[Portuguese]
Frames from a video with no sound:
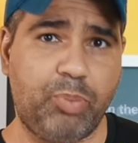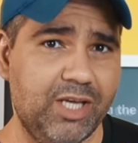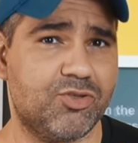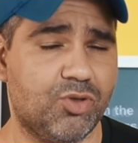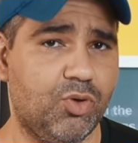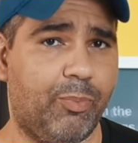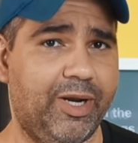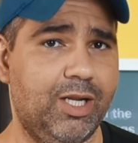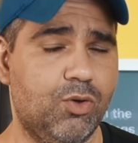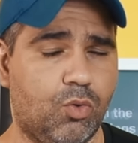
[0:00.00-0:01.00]
preço que o
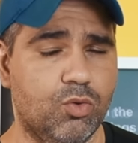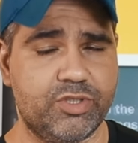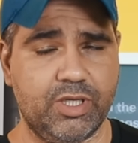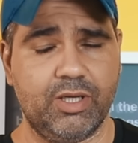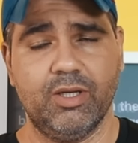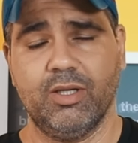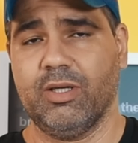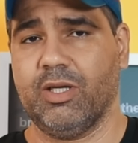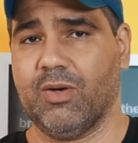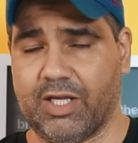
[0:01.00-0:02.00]
aparelho custa,
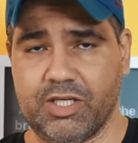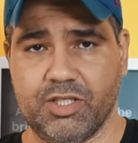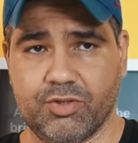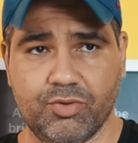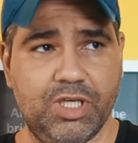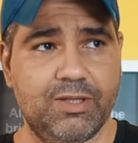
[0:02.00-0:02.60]
eu acredito que